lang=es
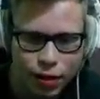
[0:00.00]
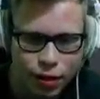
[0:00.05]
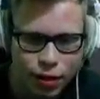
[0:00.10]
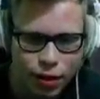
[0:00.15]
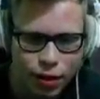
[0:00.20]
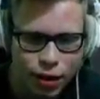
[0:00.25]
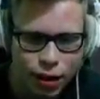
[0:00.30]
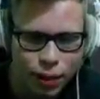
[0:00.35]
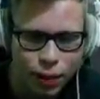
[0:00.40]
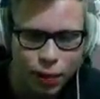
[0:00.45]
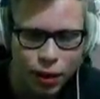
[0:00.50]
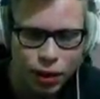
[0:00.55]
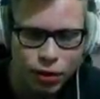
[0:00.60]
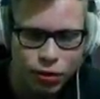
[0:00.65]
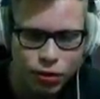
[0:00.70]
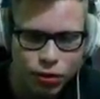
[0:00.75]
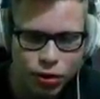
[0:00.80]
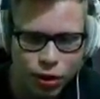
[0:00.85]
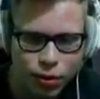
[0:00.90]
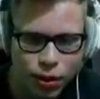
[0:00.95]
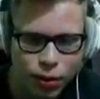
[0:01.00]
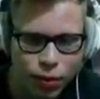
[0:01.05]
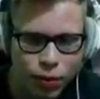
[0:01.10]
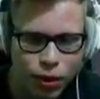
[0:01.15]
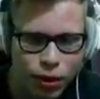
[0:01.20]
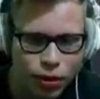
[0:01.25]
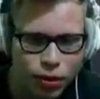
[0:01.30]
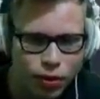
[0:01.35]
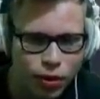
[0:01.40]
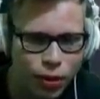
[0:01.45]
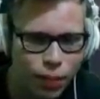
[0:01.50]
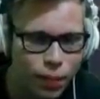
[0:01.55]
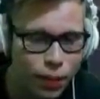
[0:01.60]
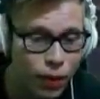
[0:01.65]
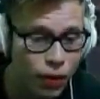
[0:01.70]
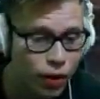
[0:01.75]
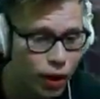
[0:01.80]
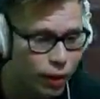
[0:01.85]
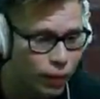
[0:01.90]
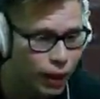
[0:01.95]
Y por eso no se había muerto, güey. Pero
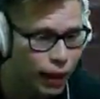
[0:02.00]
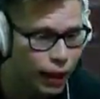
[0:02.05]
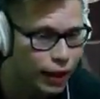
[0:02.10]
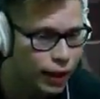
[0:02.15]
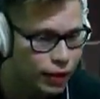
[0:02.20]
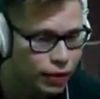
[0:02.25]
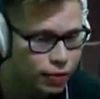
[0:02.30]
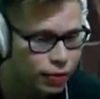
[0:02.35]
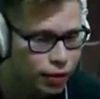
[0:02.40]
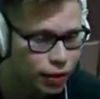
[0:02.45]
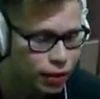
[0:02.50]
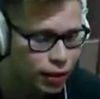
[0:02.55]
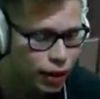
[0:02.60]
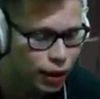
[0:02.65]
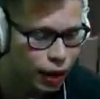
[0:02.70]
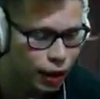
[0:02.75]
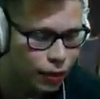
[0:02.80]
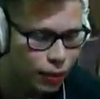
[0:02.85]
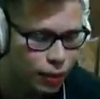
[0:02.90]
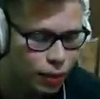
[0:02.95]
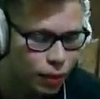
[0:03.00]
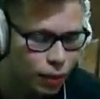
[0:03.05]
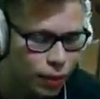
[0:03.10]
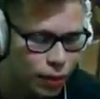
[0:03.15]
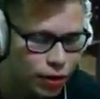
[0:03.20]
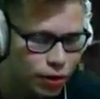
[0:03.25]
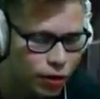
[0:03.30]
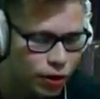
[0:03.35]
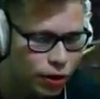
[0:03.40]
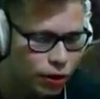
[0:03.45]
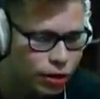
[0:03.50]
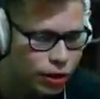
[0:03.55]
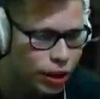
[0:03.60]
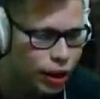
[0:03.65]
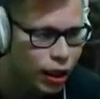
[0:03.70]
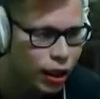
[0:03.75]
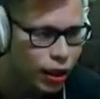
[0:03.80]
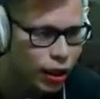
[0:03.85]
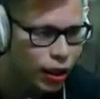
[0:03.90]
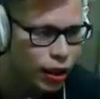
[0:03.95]
ni madres, güey. Era el mismo persona, o
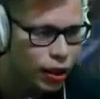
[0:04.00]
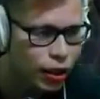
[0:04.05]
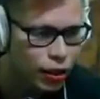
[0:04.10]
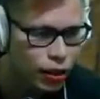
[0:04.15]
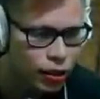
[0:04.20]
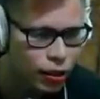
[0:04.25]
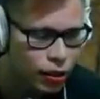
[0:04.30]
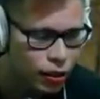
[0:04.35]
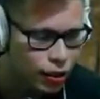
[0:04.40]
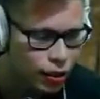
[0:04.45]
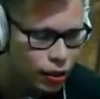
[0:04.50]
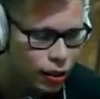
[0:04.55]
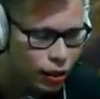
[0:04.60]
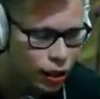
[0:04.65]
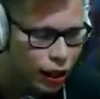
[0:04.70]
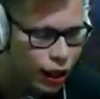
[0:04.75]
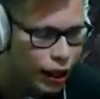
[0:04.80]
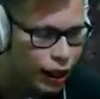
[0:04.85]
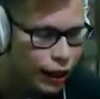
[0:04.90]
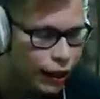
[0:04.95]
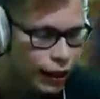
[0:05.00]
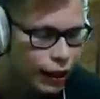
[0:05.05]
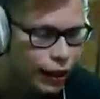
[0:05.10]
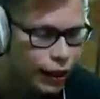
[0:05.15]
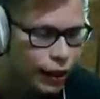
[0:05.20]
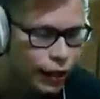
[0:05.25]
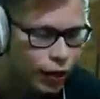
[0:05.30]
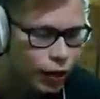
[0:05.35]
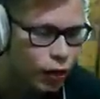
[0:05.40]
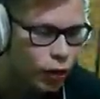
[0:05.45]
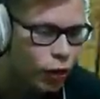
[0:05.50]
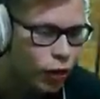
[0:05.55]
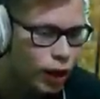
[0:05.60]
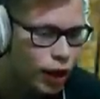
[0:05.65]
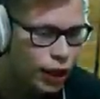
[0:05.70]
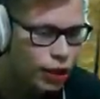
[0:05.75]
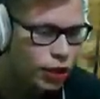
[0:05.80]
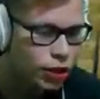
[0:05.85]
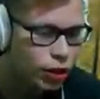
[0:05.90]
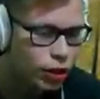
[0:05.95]
sea. Le di un
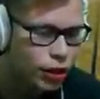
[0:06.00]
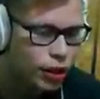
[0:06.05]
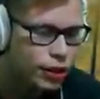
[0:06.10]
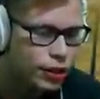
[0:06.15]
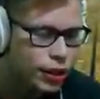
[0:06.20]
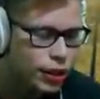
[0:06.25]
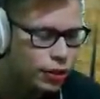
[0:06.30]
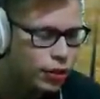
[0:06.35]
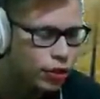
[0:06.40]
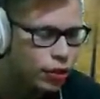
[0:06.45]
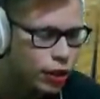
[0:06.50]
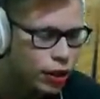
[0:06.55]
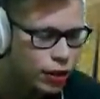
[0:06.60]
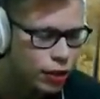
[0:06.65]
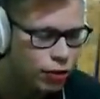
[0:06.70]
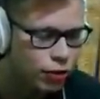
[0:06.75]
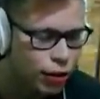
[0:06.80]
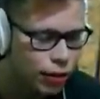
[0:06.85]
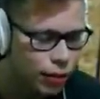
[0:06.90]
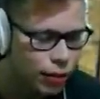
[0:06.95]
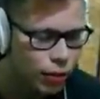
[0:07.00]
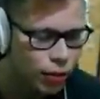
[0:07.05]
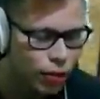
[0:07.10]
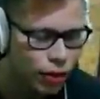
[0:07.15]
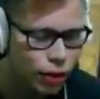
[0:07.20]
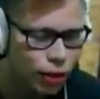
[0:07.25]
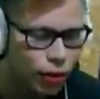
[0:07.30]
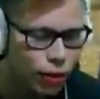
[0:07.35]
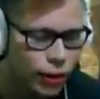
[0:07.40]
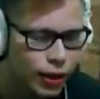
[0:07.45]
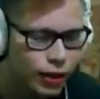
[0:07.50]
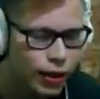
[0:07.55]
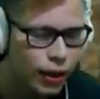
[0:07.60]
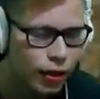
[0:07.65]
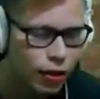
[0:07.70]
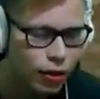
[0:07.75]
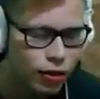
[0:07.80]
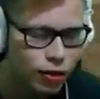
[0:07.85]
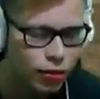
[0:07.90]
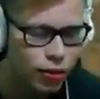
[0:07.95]
headshot de 139, uno de
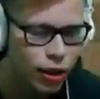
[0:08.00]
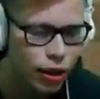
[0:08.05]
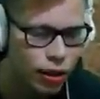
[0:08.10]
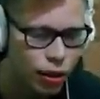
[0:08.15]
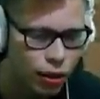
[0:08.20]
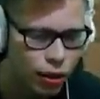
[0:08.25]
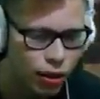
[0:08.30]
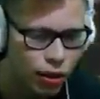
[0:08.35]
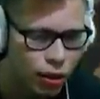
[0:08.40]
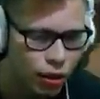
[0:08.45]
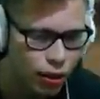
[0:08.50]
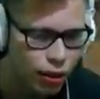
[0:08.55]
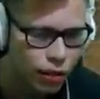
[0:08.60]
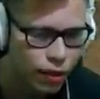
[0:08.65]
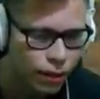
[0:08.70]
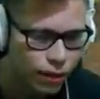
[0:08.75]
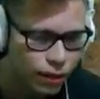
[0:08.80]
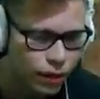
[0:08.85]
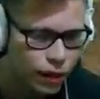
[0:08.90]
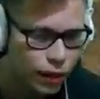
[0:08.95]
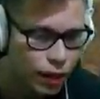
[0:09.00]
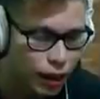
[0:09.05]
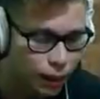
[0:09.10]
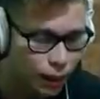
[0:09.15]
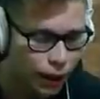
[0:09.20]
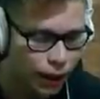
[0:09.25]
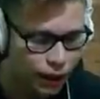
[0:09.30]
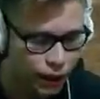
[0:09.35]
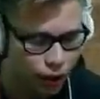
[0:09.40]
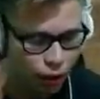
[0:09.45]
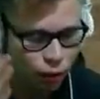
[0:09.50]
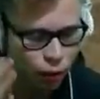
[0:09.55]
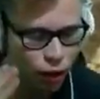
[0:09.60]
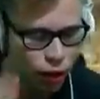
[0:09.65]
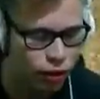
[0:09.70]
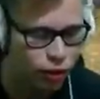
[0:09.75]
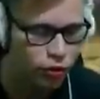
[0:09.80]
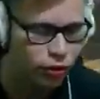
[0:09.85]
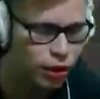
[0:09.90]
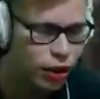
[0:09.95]
92, güey. Y aparte cuatro
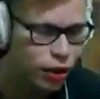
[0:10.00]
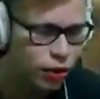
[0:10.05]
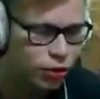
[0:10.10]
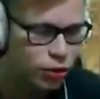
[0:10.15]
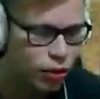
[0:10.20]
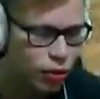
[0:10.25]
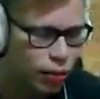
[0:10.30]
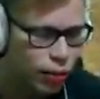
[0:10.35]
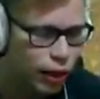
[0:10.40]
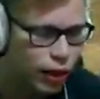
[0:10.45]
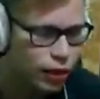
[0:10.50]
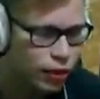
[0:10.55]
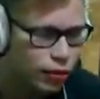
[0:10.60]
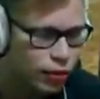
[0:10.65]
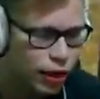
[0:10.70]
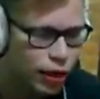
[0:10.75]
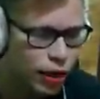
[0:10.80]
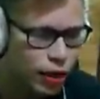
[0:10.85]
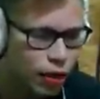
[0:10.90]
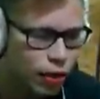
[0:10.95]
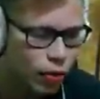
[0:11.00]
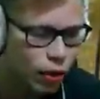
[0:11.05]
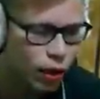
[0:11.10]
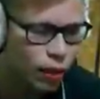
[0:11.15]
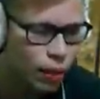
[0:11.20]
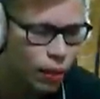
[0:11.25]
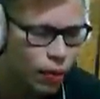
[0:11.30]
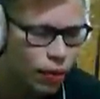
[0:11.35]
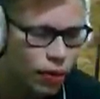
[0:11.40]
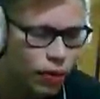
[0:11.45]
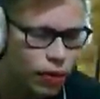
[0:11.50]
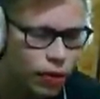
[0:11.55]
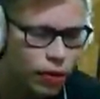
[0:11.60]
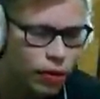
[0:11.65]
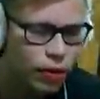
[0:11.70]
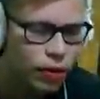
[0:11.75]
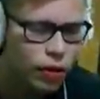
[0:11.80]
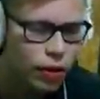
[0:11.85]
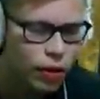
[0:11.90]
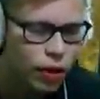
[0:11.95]
tiros normales, güey, en el cuerpo.
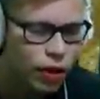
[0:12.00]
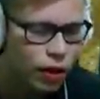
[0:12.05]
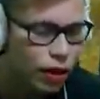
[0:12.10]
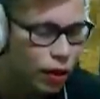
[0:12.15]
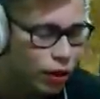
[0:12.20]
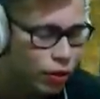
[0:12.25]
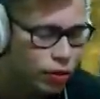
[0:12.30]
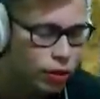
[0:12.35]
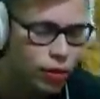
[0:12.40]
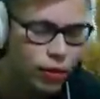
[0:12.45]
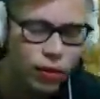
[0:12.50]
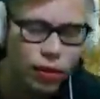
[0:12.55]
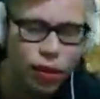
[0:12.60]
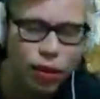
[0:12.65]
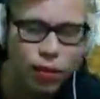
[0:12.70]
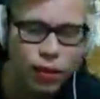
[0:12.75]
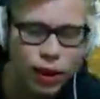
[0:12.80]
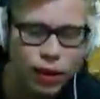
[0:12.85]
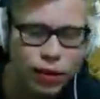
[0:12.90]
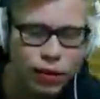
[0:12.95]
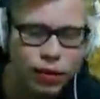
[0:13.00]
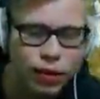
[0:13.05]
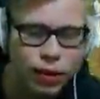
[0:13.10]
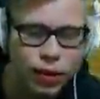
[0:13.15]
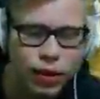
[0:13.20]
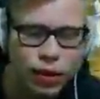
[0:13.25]
Y no se murió el vato, güey.